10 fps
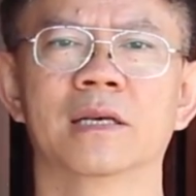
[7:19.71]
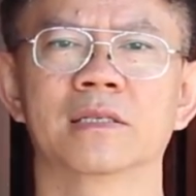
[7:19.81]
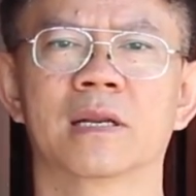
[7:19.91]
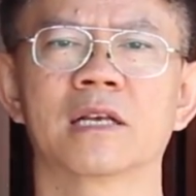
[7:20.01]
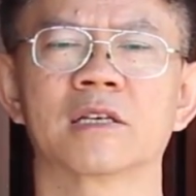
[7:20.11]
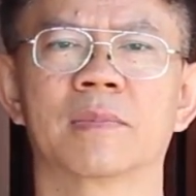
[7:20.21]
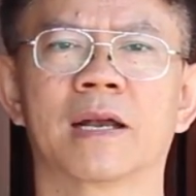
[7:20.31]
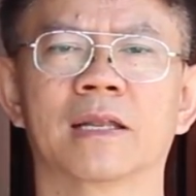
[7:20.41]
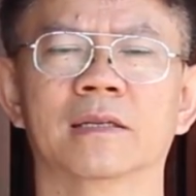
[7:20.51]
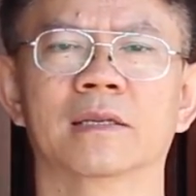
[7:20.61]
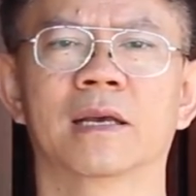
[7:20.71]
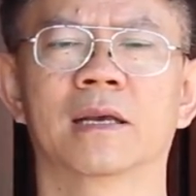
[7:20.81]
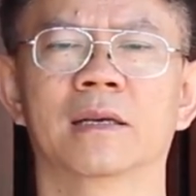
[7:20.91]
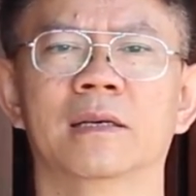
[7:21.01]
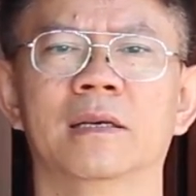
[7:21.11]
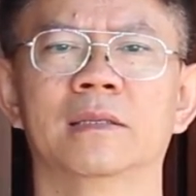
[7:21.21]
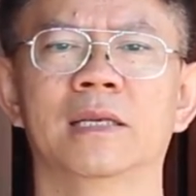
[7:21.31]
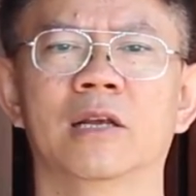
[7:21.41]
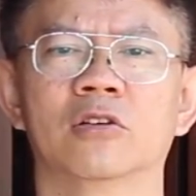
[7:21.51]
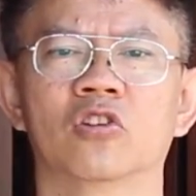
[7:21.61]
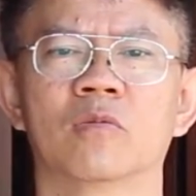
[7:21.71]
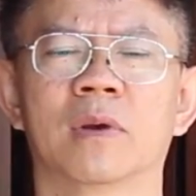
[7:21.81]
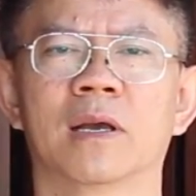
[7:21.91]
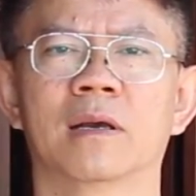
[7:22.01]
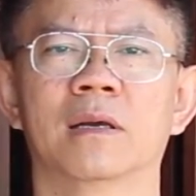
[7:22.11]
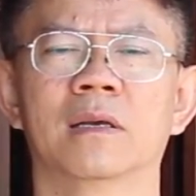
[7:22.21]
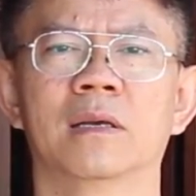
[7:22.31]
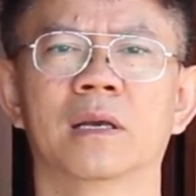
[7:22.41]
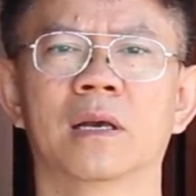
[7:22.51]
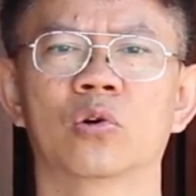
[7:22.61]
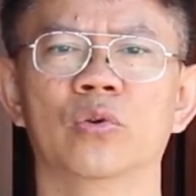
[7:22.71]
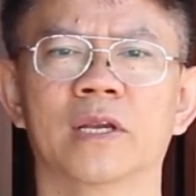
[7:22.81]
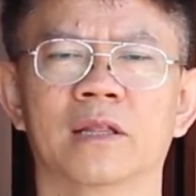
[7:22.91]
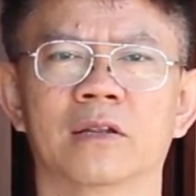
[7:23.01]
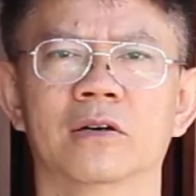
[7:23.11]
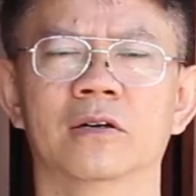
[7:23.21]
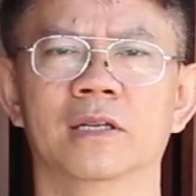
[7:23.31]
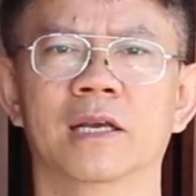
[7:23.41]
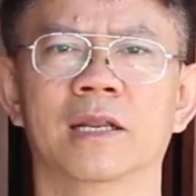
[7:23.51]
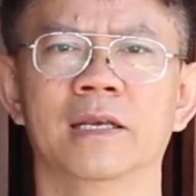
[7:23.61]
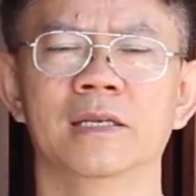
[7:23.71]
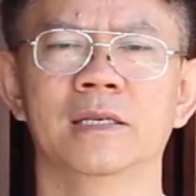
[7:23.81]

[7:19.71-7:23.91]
สาระสำคัญนะครับที่เราจะต้องมาคุยกันต่อนะใน